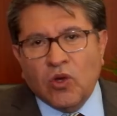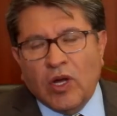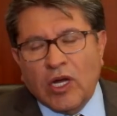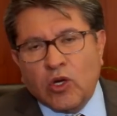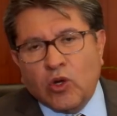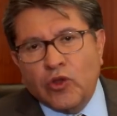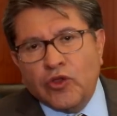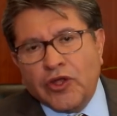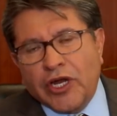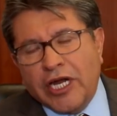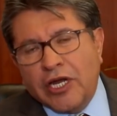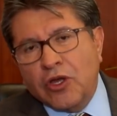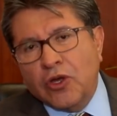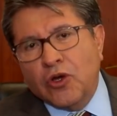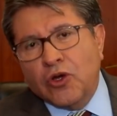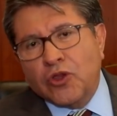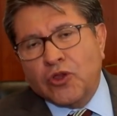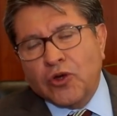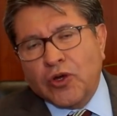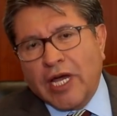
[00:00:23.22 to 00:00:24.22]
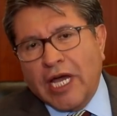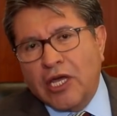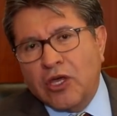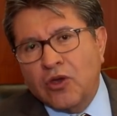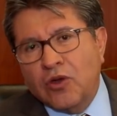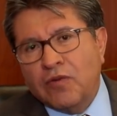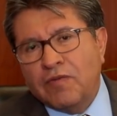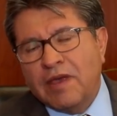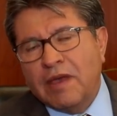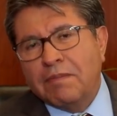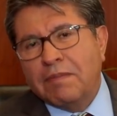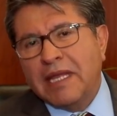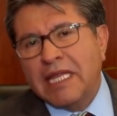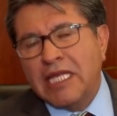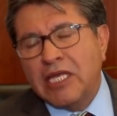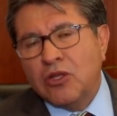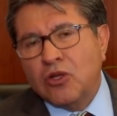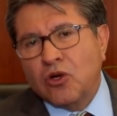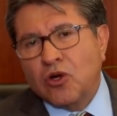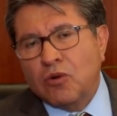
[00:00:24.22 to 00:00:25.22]
al contrario, Tocayo,
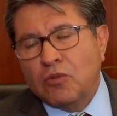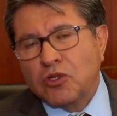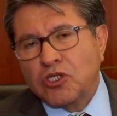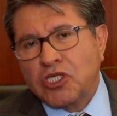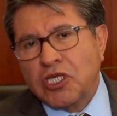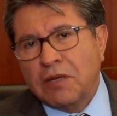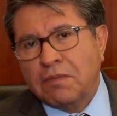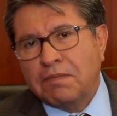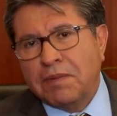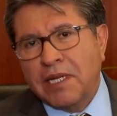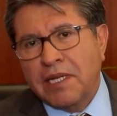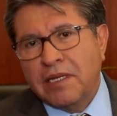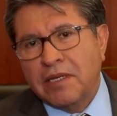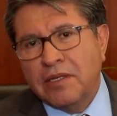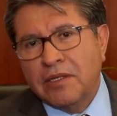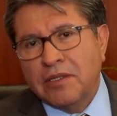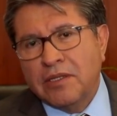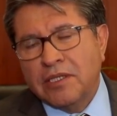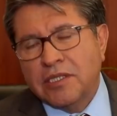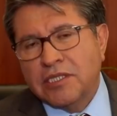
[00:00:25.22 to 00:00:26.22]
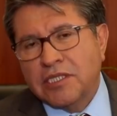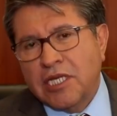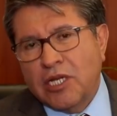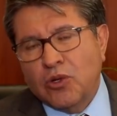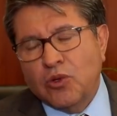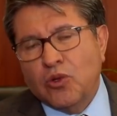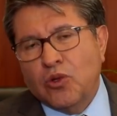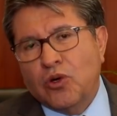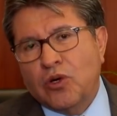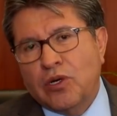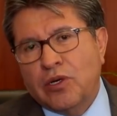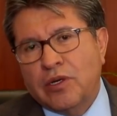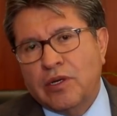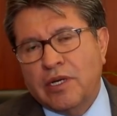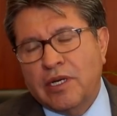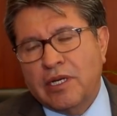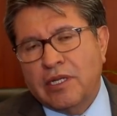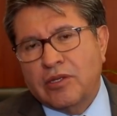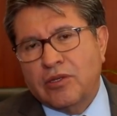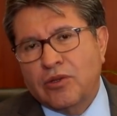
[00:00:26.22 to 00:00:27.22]
bienvenido como siempre.
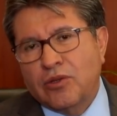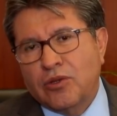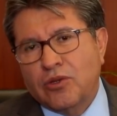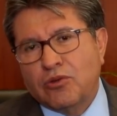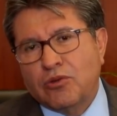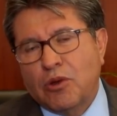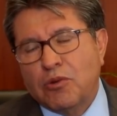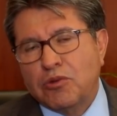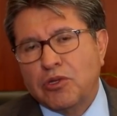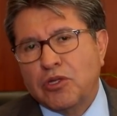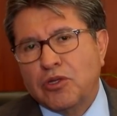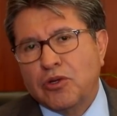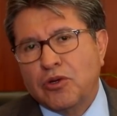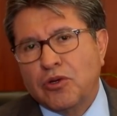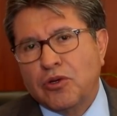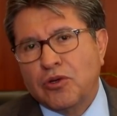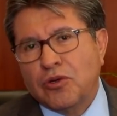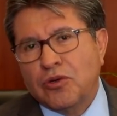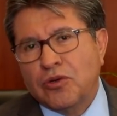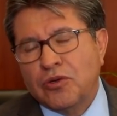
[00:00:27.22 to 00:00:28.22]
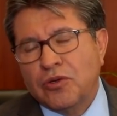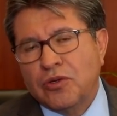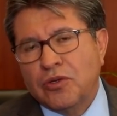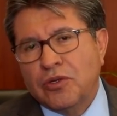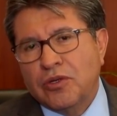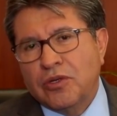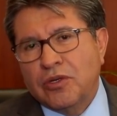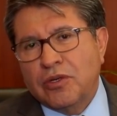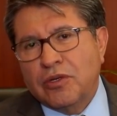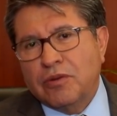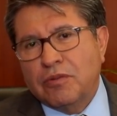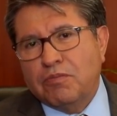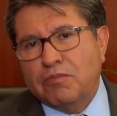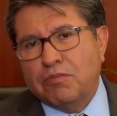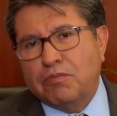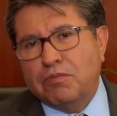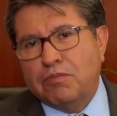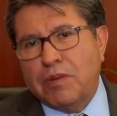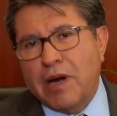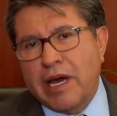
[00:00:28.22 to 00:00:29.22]
Saludo a todo tu auditorio
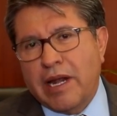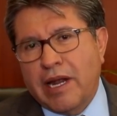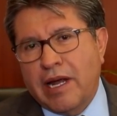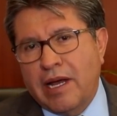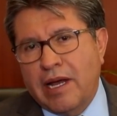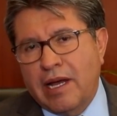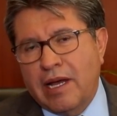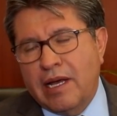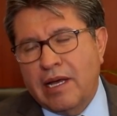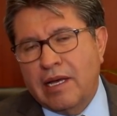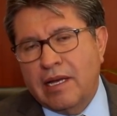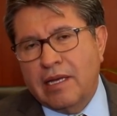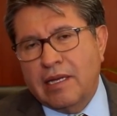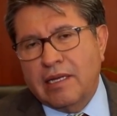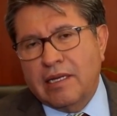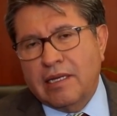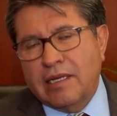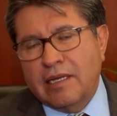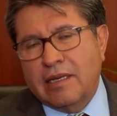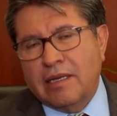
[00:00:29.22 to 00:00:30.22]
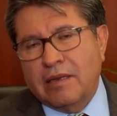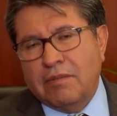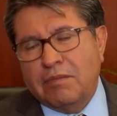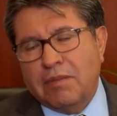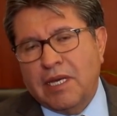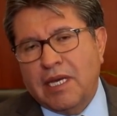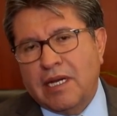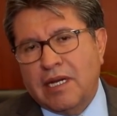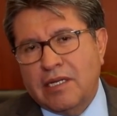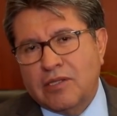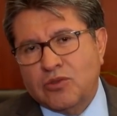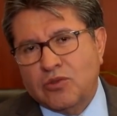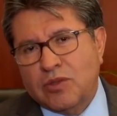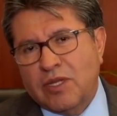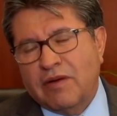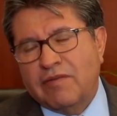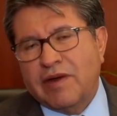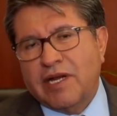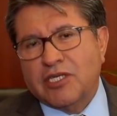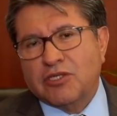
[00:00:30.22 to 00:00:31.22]
para enviarles un
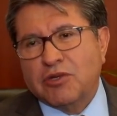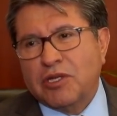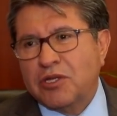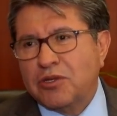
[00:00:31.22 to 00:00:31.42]
abrazo a